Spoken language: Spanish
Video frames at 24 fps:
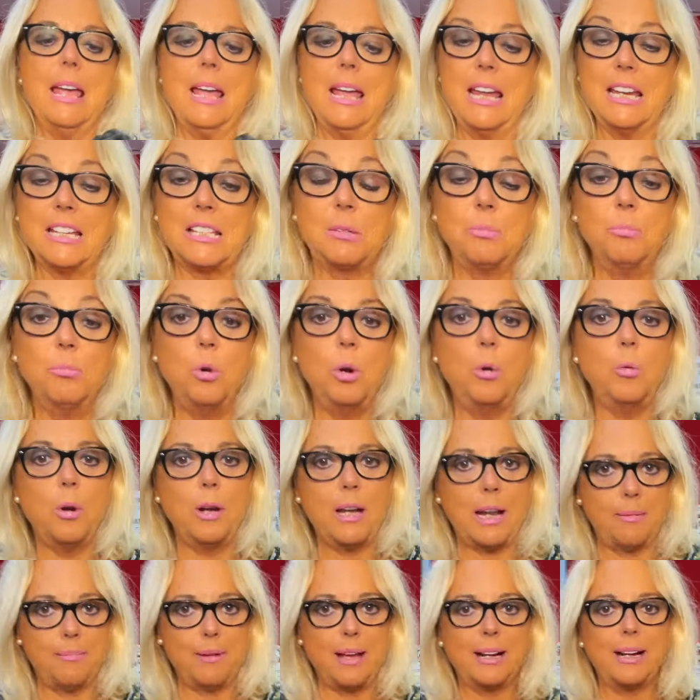Es muy
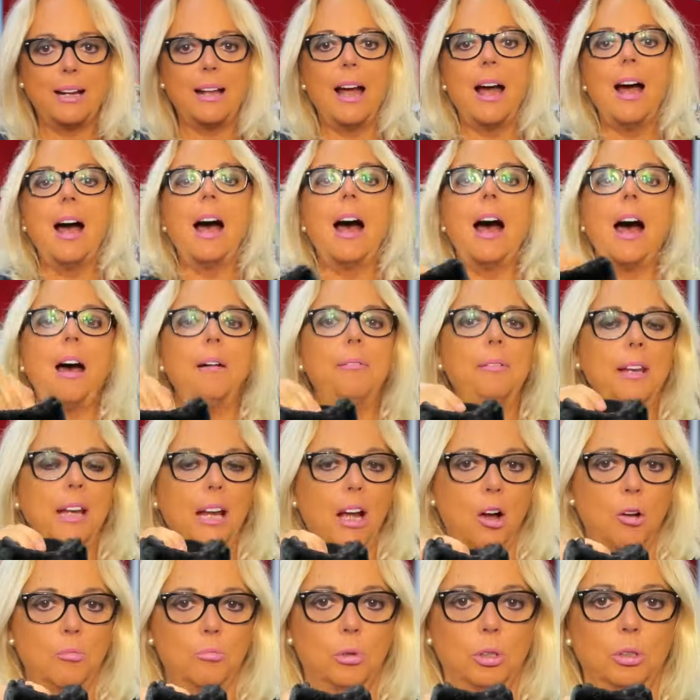buena marca,
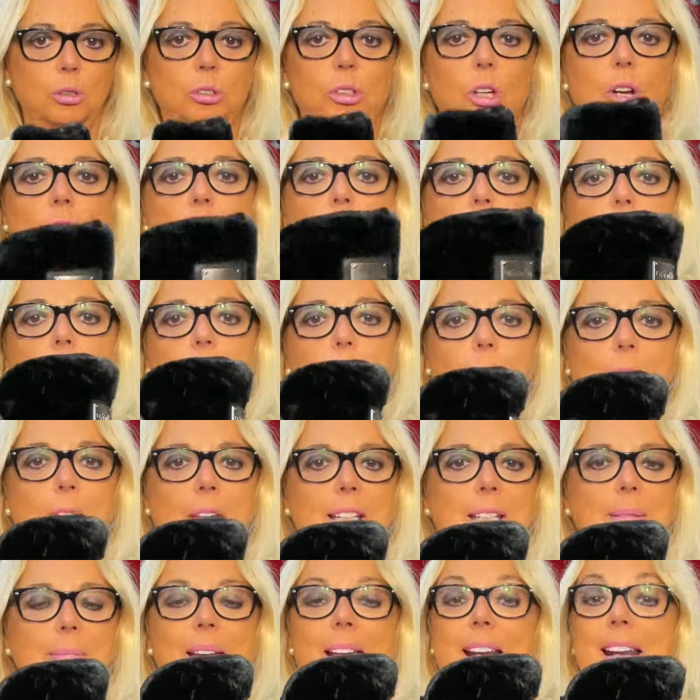abriga un montón, como
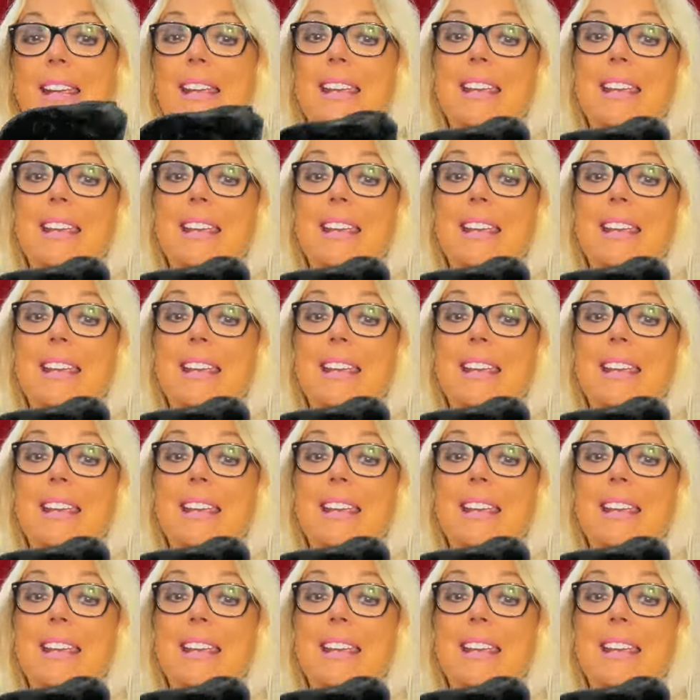podéis ver.